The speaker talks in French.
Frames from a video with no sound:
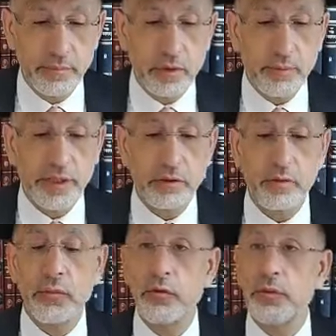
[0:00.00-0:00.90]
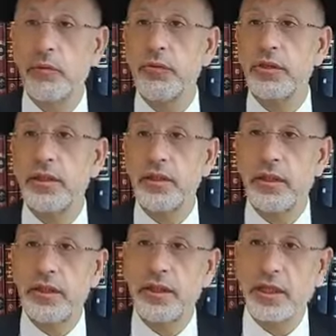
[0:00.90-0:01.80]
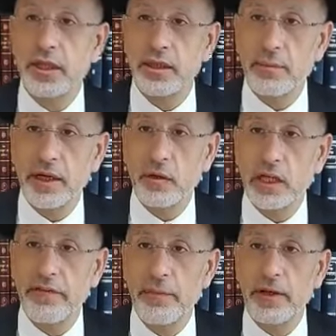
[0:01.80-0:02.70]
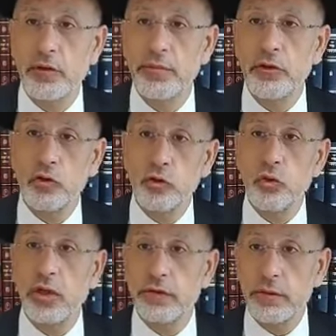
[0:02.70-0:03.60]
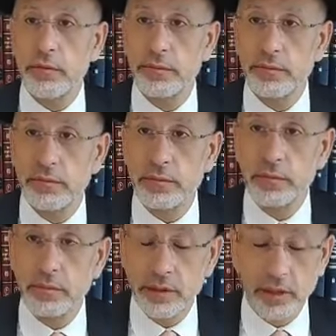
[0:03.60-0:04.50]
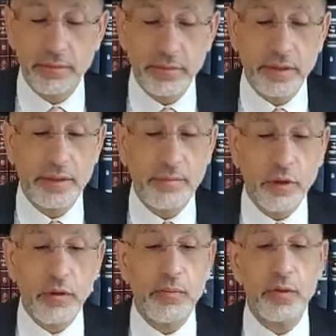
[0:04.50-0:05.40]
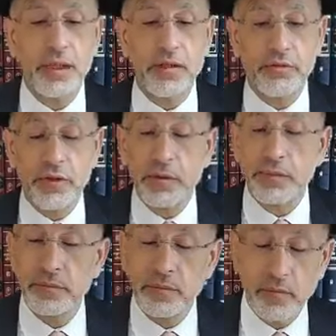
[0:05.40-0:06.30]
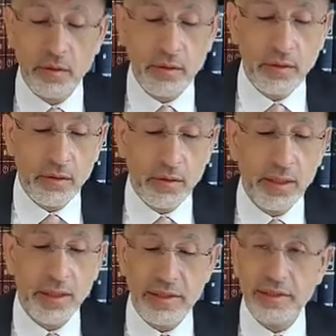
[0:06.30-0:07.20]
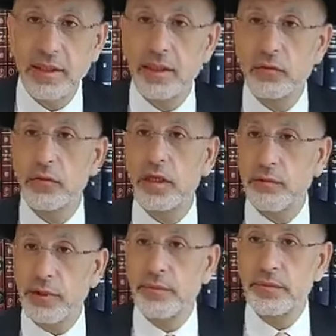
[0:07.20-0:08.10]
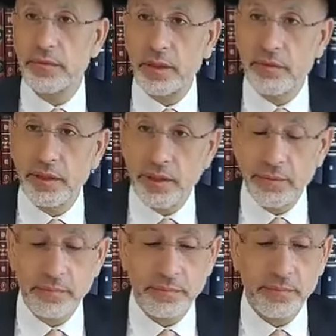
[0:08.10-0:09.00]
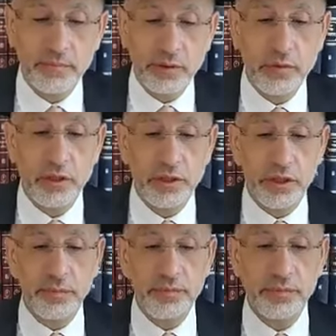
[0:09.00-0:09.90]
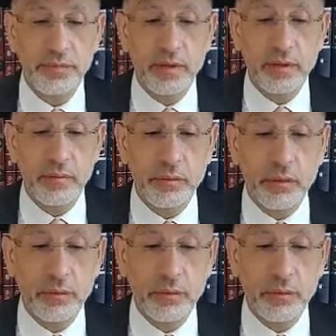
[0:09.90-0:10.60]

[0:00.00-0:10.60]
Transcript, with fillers: en particulier mon épouse qui était derrière la caméra alors qu'elle n'avait pas dormi deux jours avant. Ken était Elle est restée toute la nuit, éveillée, Baruch Hashem, pour